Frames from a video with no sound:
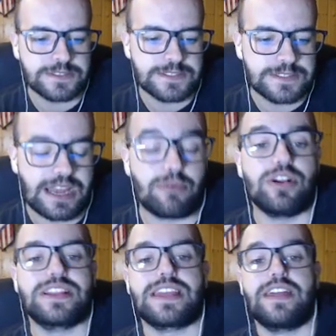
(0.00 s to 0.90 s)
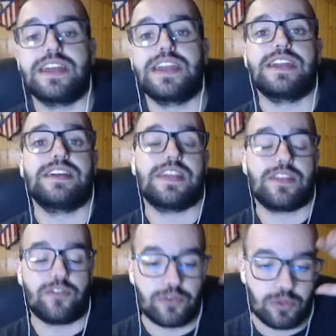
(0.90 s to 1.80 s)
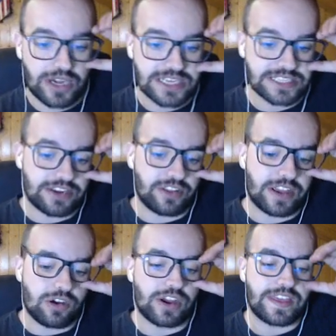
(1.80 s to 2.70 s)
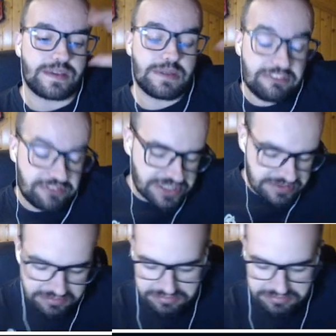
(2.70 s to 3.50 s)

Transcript: La vuelta de, dos futbolistas, ¿no? De Coqui de Memphis.